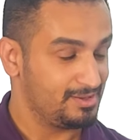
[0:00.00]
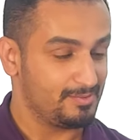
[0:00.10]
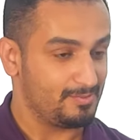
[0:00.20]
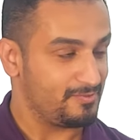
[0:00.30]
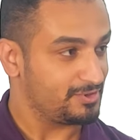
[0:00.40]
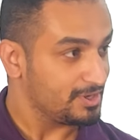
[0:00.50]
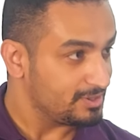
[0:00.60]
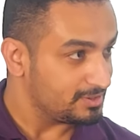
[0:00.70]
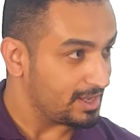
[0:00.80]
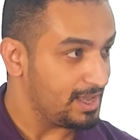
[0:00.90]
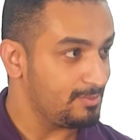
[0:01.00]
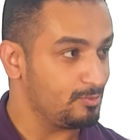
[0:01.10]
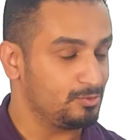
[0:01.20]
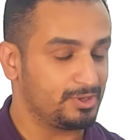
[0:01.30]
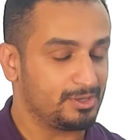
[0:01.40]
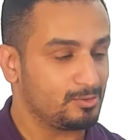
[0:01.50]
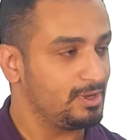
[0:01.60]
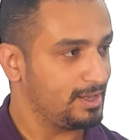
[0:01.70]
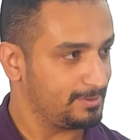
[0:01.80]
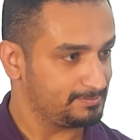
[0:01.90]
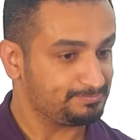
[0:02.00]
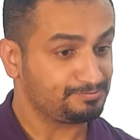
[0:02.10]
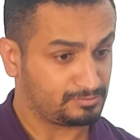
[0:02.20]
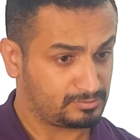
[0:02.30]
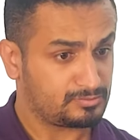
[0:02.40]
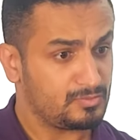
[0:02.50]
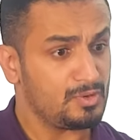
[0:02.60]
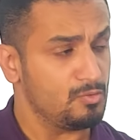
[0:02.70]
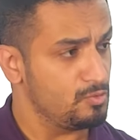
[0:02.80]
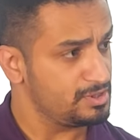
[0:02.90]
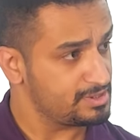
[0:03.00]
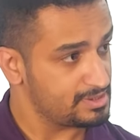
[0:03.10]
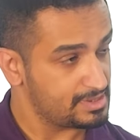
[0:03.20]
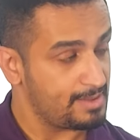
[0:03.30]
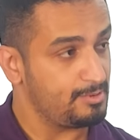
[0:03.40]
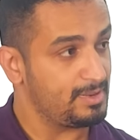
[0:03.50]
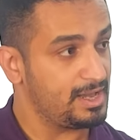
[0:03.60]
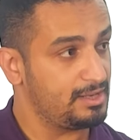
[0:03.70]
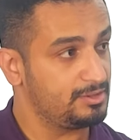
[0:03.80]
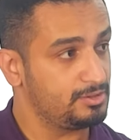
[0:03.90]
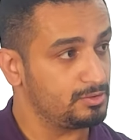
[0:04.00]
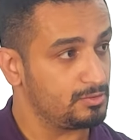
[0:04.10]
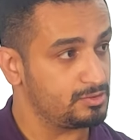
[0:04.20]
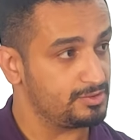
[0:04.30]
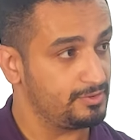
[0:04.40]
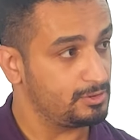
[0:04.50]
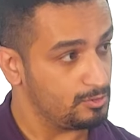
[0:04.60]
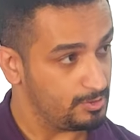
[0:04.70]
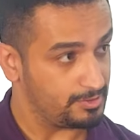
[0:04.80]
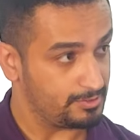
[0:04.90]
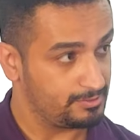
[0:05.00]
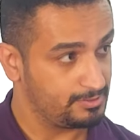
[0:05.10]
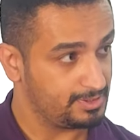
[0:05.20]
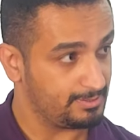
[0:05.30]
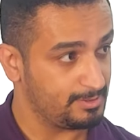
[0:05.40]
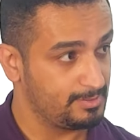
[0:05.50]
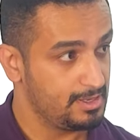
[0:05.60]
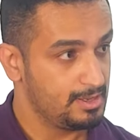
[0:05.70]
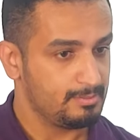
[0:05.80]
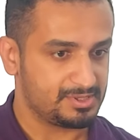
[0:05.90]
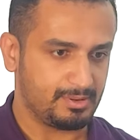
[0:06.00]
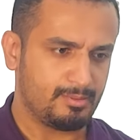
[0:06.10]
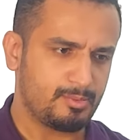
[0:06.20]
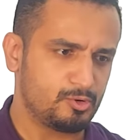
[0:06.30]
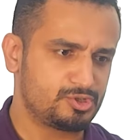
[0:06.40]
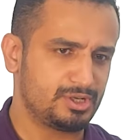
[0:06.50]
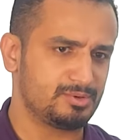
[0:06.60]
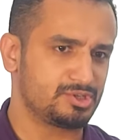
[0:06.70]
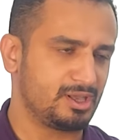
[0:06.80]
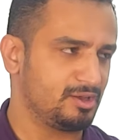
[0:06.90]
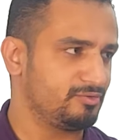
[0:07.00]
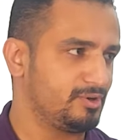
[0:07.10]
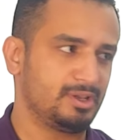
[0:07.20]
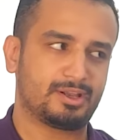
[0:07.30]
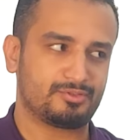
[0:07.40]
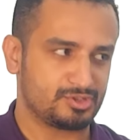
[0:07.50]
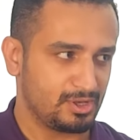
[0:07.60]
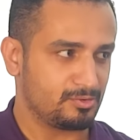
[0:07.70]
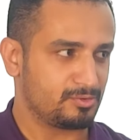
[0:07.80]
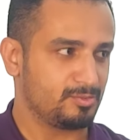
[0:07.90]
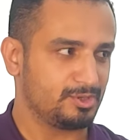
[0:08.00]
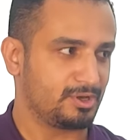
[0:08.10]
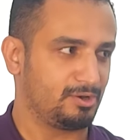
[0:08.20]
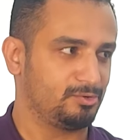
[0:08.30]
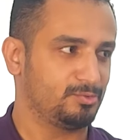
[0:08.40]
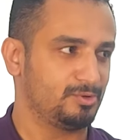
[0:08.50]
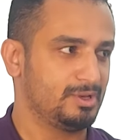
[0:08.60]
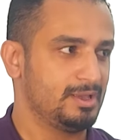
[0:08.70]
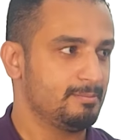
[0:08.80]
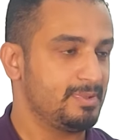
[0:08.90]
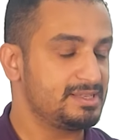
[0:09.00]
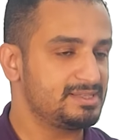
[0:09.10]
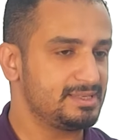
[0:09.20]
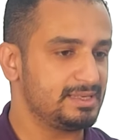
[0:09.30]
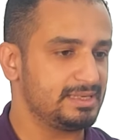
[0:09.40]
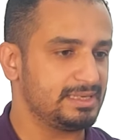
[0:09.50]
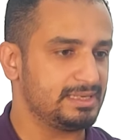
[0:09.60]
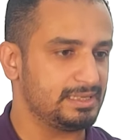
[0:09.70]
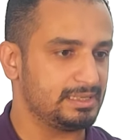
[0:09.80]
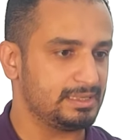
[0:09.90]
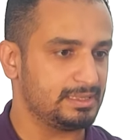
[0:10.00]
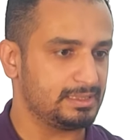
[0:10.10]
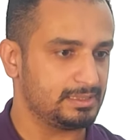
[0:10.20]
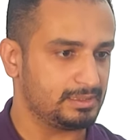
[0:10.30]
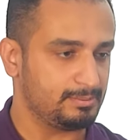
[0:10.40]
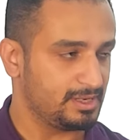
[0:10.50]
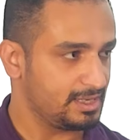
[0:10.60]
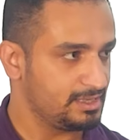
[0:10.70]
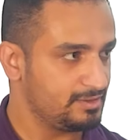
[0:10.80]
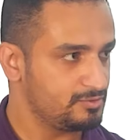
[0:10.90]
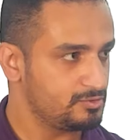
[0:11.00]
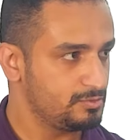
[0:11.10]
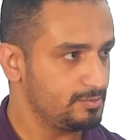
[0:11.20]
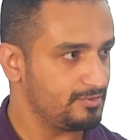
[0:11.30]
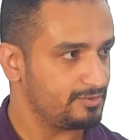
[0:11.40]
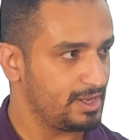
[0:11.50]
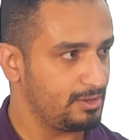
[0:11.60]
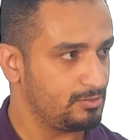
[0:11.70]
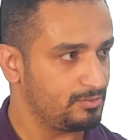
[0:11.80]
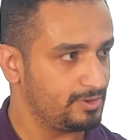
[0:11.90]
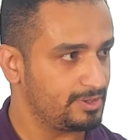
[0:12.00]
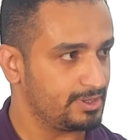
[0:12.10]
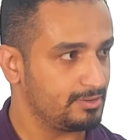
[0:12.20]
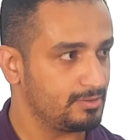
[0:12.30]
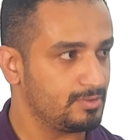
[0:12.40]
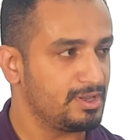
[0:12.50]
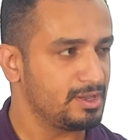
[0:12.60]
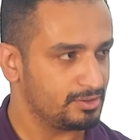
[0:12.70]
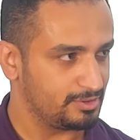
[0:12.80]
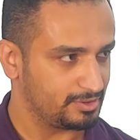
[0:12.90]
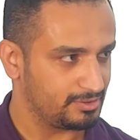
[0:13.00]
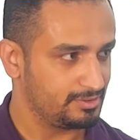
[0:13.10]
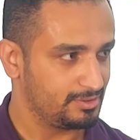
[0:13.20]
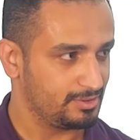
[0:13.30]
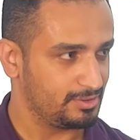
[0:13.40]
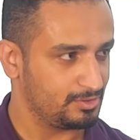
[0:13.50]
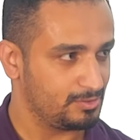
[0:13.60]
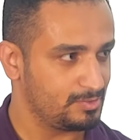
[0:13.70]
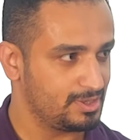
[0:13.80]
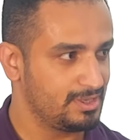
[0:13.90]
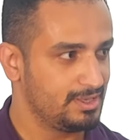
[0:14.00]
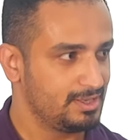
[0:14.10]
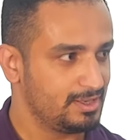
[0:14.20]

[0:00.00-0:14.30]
في طريقه التعامل وطريقه كل حاجه آه. وتتعامل مع حالات النيورولوجي في الكبار تمام بس طبعا ما بقولش اللي بيشتغل اطفال هيعرف يشتغل اورثوبيديك على طول بس المجال نفسه بيفتح له الفكره ان هو يقدر ان هو